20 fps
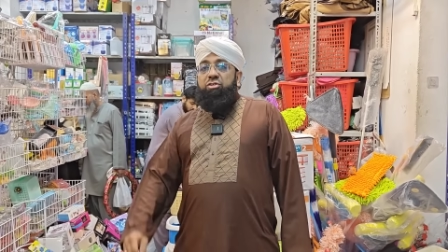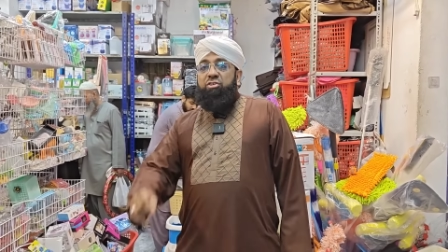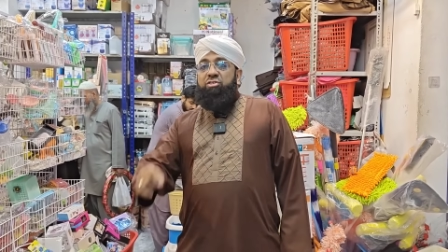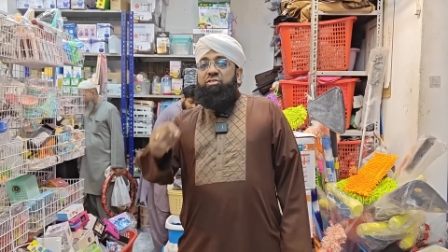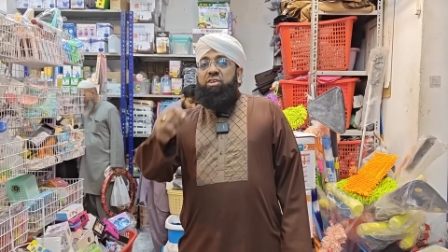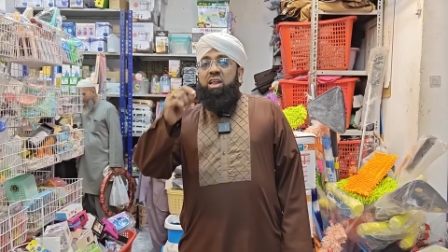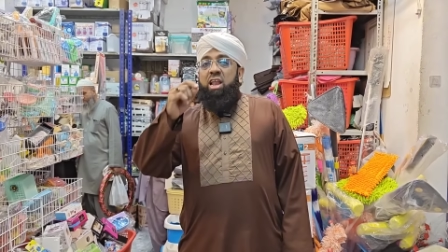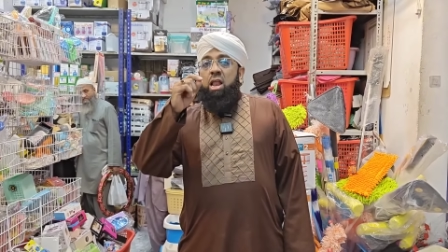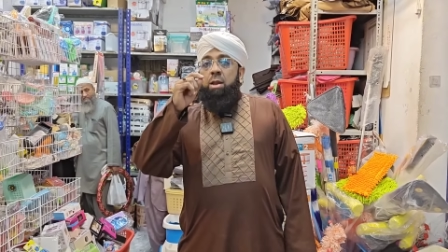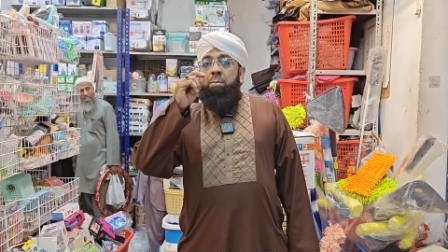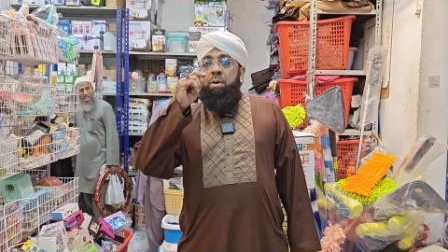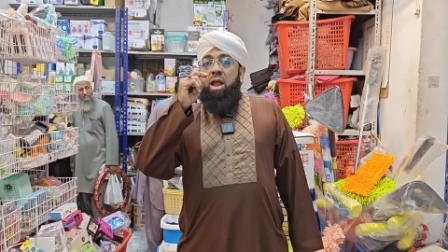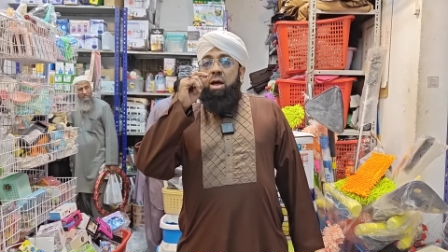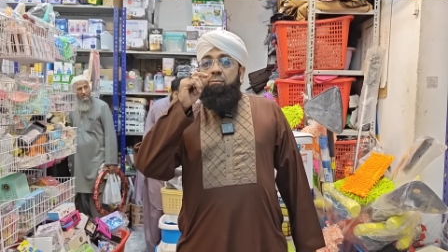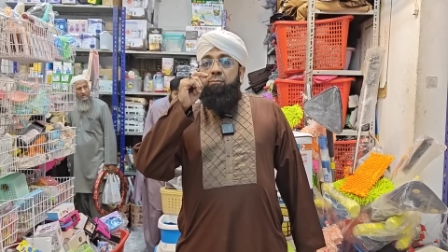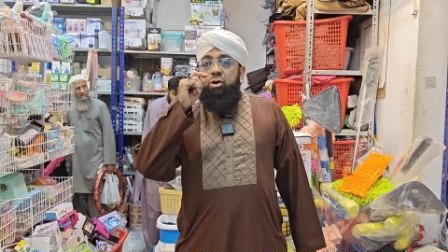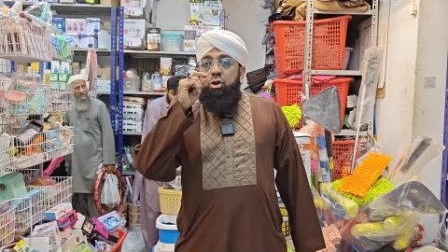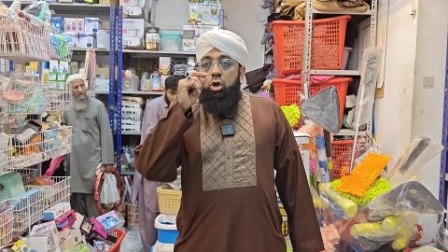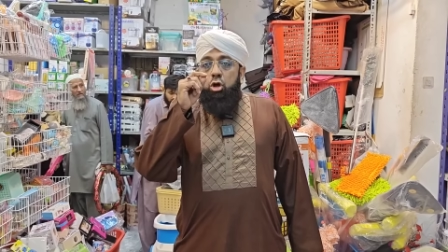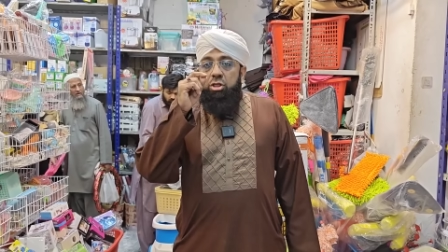जिस चैनल पर
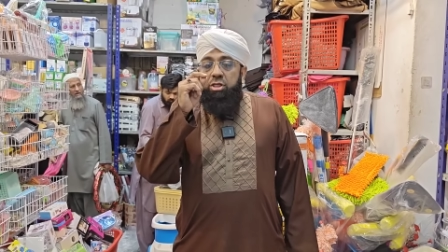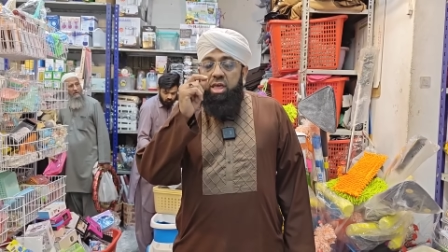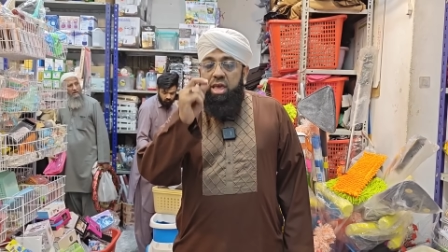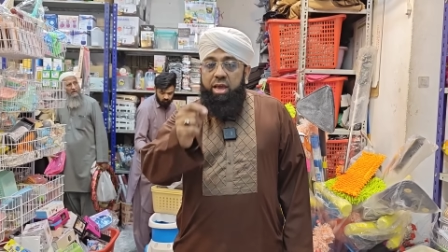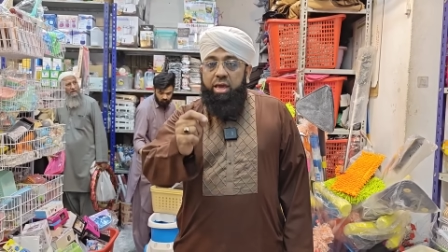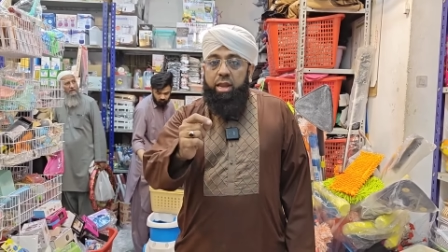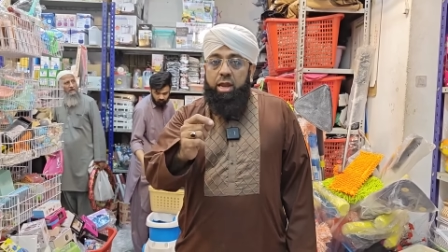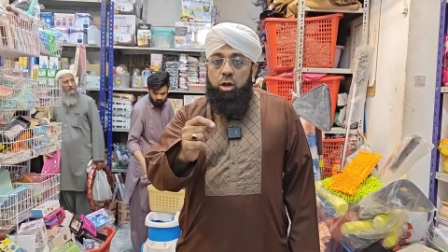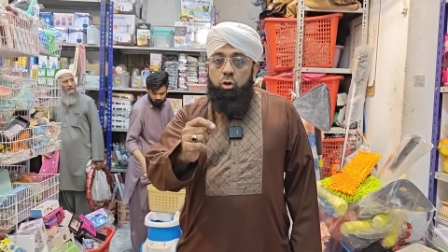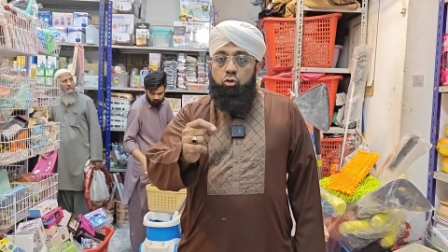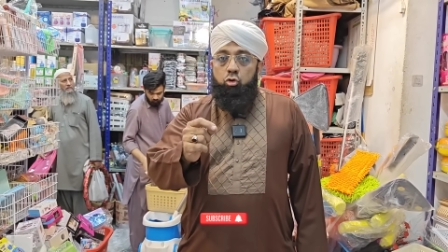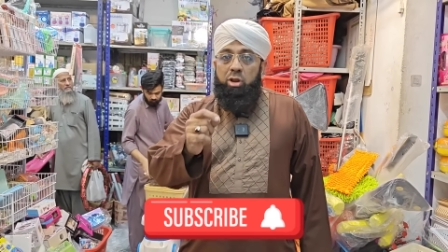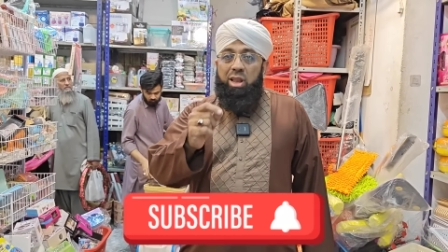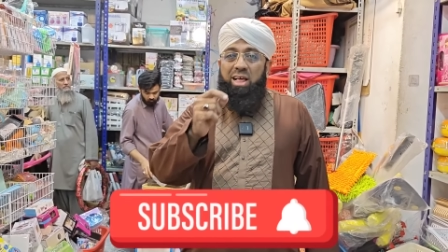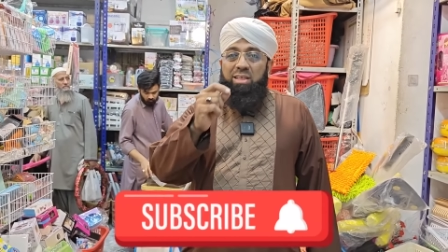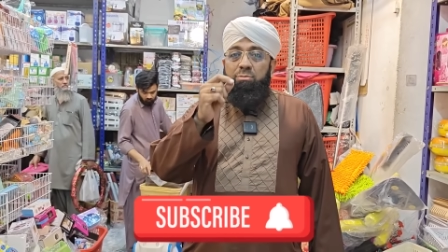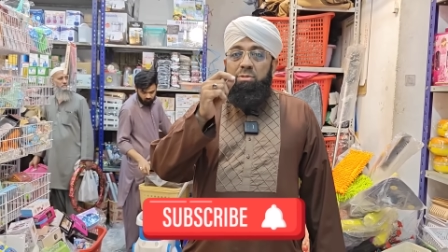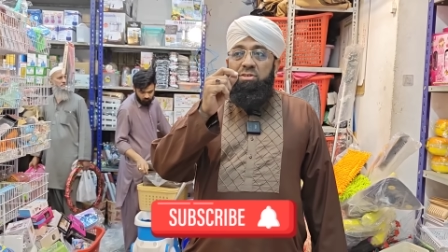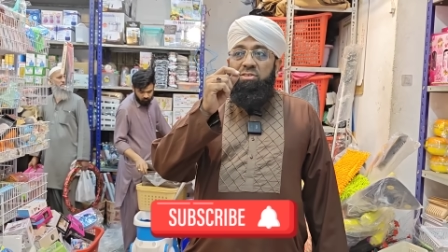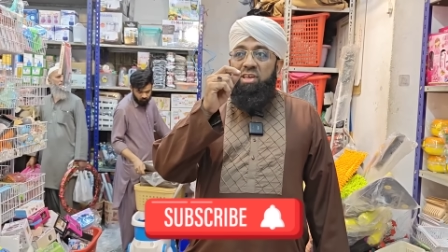आप वीडियो देख रहे हैं उसको
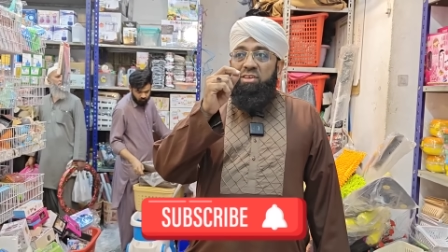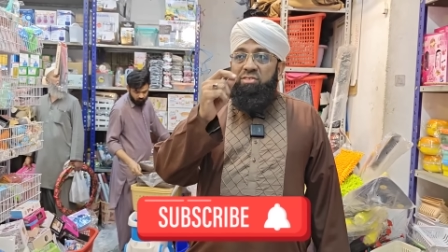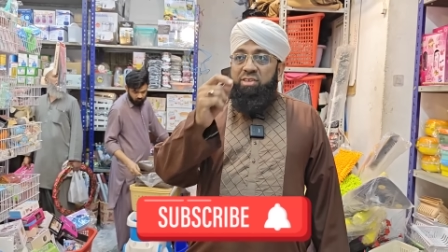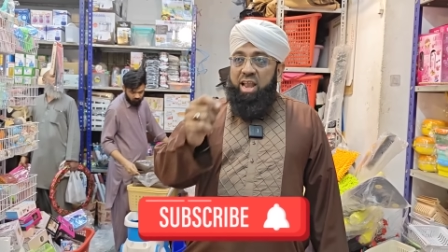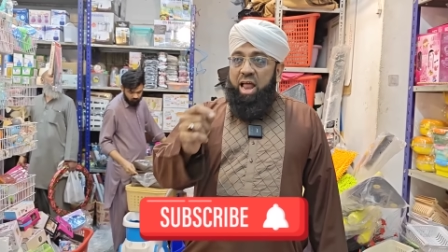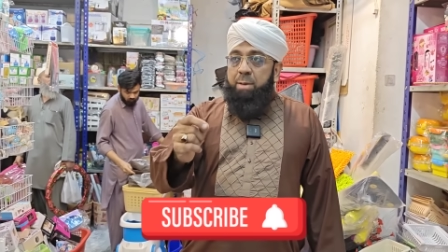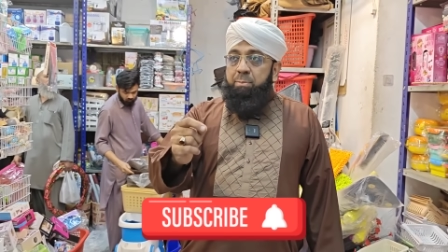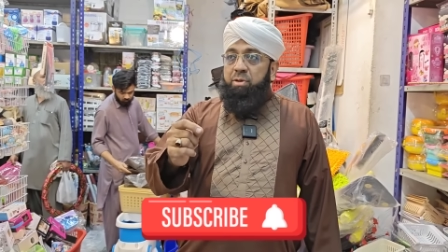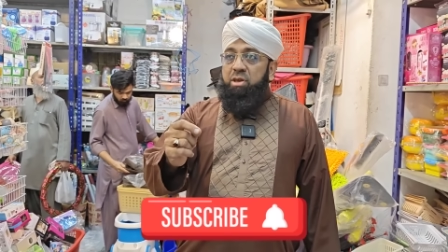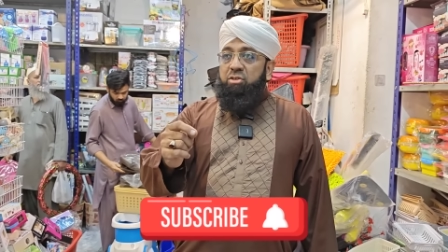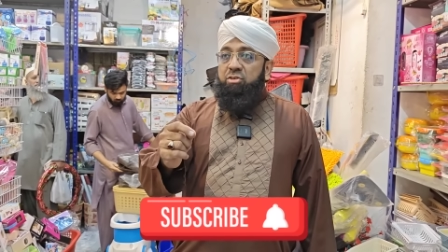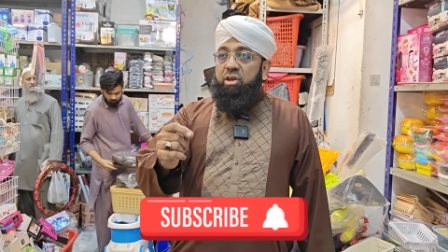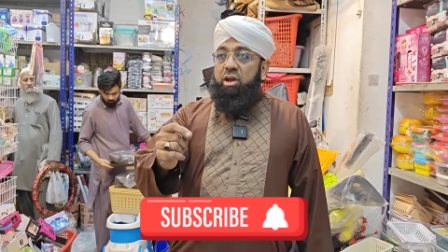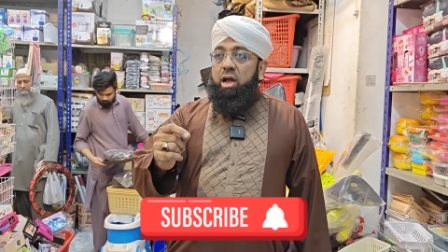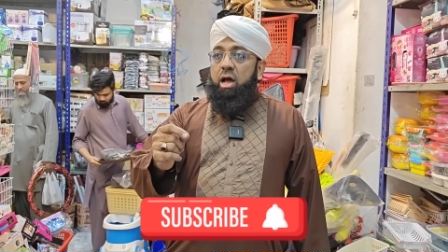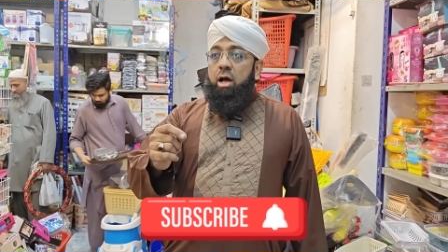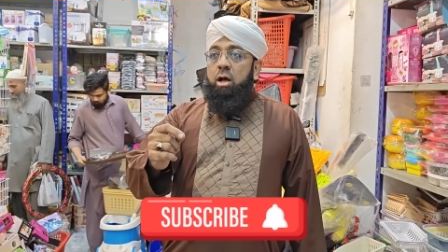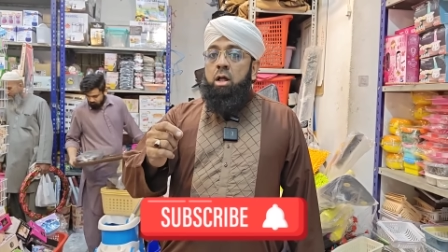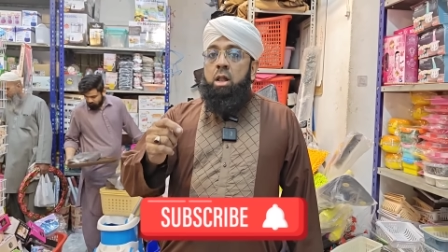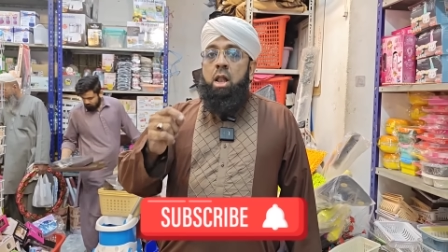लाजमी सब्सक्राइब
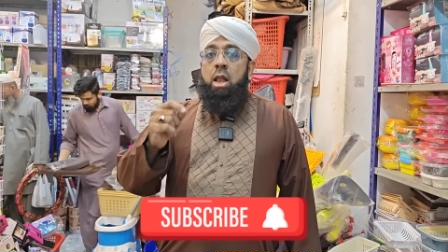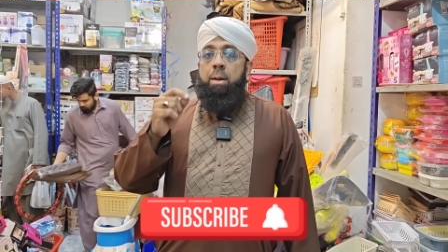कीजिएगा